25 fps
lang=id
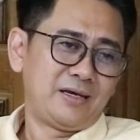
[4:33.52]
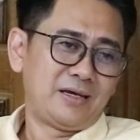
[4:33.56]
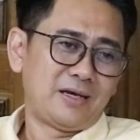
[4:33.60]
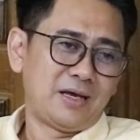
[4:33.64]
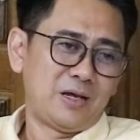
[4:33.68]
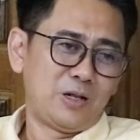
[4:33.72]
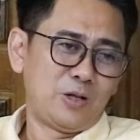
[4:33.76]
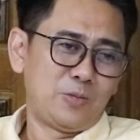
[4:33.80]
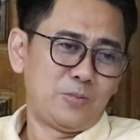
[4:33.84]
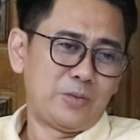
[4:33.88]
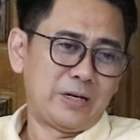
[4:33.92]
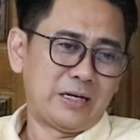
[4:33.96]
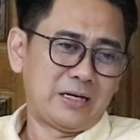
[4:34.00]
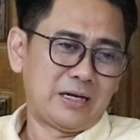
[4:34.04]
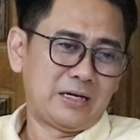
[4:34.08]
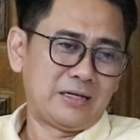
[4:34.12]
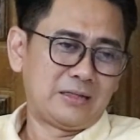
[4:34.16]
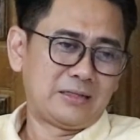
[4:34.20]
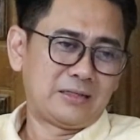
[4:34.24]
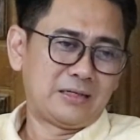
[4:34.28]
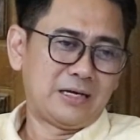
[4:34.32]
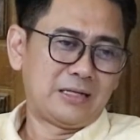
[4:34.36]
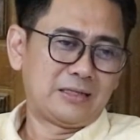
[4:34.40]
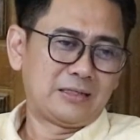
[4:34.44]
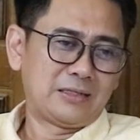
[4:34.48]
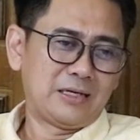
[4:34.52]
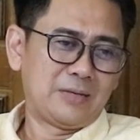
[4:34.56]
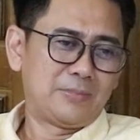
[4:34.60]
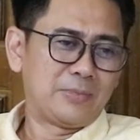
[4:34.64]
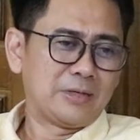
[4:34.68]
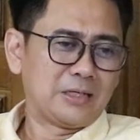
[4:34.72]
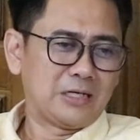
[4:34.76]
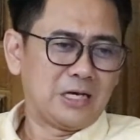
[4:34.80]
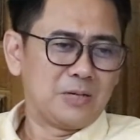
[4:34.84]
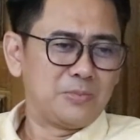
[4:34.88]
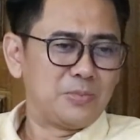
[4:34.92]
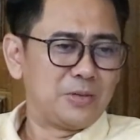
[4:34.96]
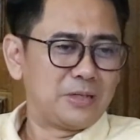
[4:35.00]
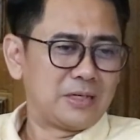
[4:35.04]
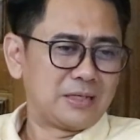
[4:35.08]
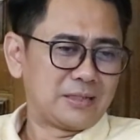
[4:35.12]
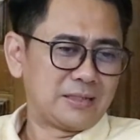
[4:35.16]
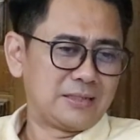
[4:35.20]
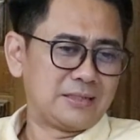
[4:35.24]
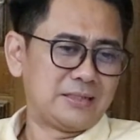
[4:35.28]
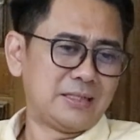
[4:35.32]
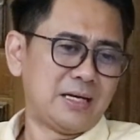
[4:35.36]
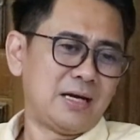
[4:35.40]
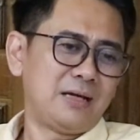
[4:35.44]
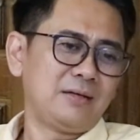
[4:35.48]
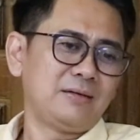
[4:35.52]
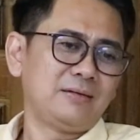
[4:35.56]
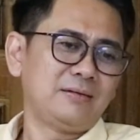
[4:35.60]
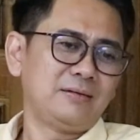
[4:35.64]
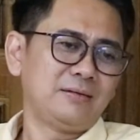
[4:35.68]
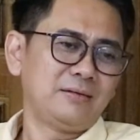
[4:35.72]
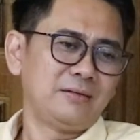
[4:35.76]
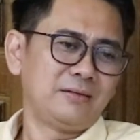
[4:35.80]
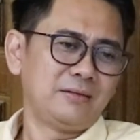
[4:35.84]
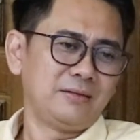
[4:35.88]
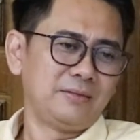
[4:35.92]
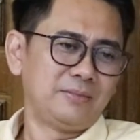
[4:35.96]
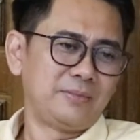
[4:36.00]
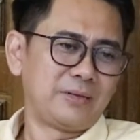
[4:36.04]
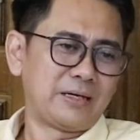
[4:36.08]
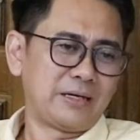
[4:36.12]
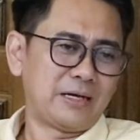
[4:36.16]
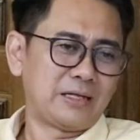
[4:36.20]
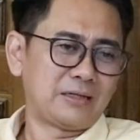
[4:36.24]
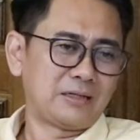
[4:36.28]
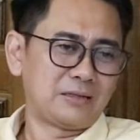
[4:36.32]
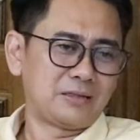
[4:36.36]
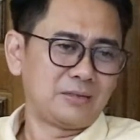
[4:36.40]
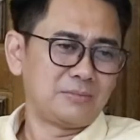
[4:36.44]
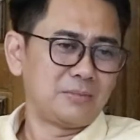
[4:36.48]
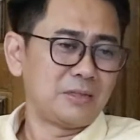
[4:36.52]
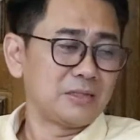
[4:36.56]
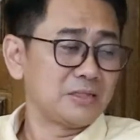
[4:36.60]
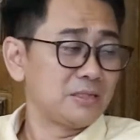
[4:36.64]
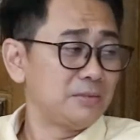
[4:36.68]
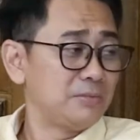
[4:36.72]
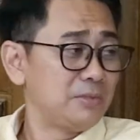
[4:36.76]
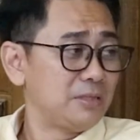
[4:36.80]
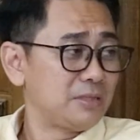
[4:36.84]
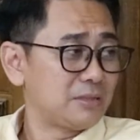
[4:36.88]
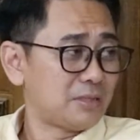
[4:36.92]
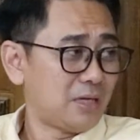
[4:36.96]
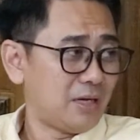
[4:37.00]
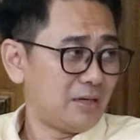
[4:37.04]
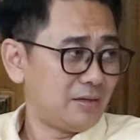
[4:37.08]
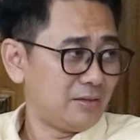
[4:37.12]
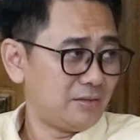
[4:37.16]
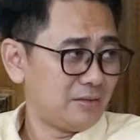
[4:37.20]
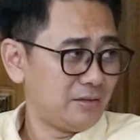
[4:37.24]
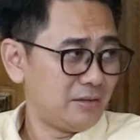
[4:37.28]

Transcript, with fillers: kalau mereka di tengah-tengah mereka bekerja, uh, mereka tetap masih bisa.